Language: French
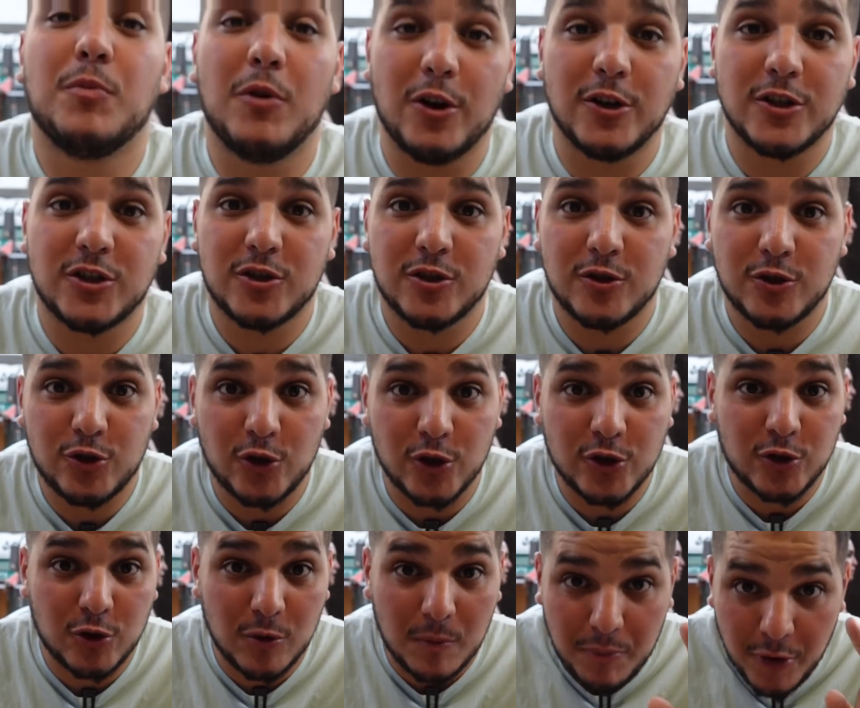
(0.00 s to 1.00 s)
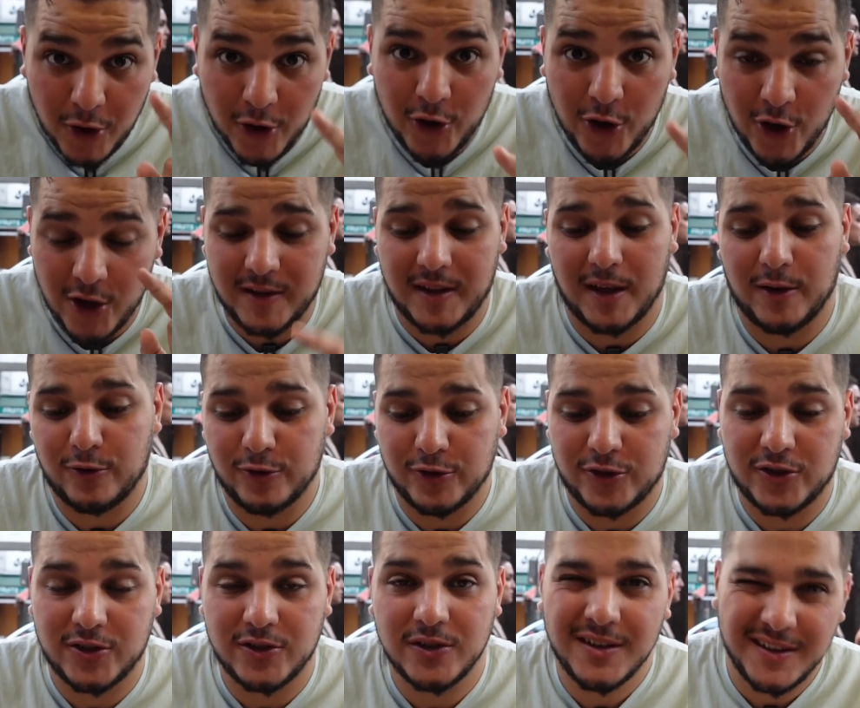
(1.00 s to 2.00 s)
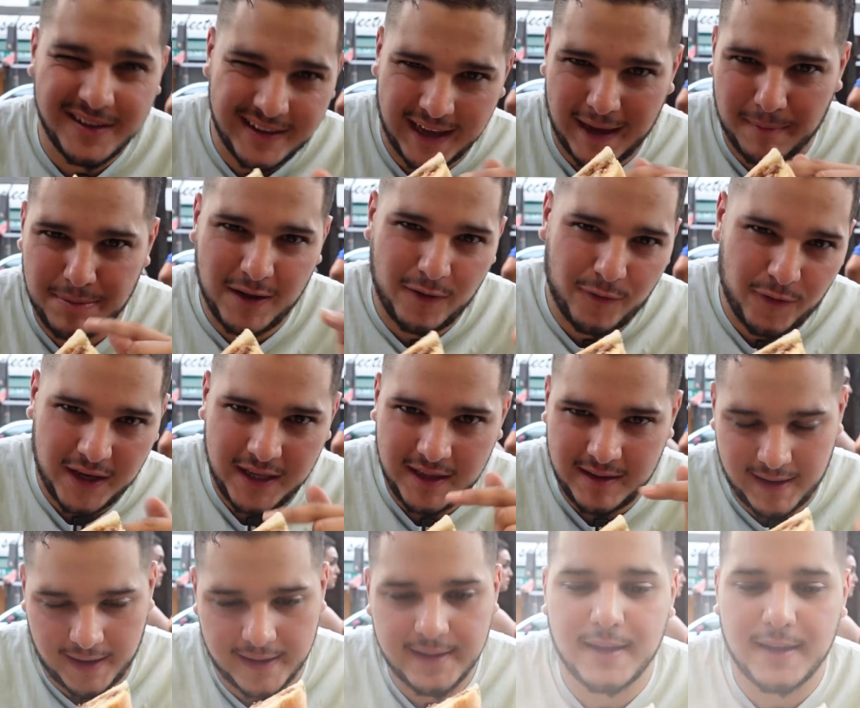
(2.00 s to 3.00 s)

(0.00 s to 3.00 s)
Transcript: me lance sur ce burger tacos. T'as capté, frites, tac,